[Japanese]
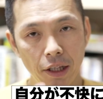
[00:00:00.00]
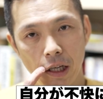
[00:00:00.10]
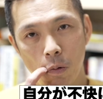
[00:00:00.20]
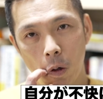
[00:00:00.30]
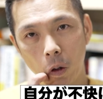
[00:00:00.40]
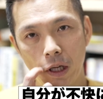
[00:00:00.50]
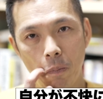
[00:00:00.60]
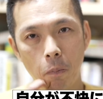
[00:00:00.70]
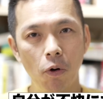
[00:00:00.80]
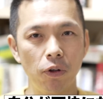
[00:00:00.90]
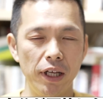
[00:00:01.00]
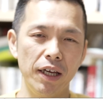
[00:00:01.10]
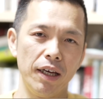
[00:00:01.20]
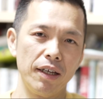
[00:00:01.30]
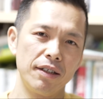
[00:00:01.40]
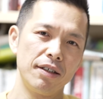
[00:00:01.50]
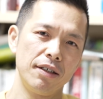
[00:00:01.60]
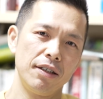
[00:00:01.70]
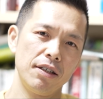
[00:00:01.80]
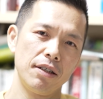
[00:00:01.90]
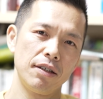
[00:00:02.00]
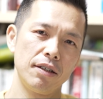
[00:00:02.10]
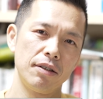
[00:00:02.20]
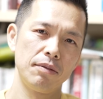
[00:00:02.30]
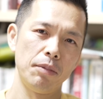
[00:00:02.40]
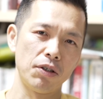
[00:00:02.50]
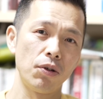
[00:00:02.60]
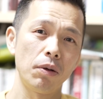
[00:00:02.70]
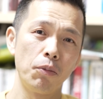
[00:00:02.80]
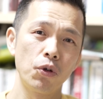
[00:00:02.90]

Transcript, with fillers: でも一方でまあその目